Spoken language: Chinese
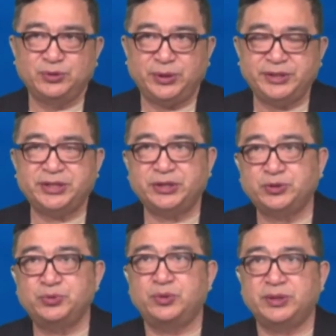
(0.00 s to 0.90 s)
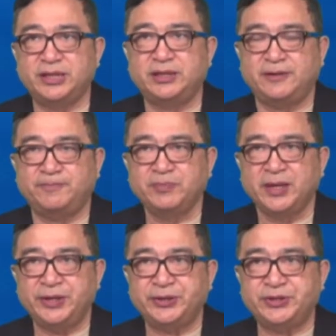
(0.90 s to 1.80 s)
学这个中国这种
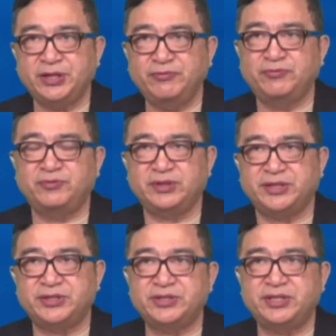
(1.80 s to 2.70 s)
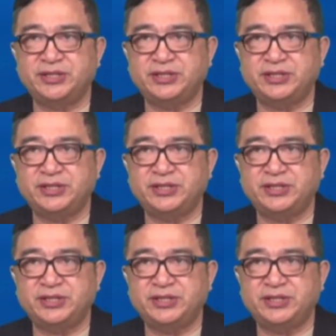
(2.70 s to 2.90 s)
用政府的资金、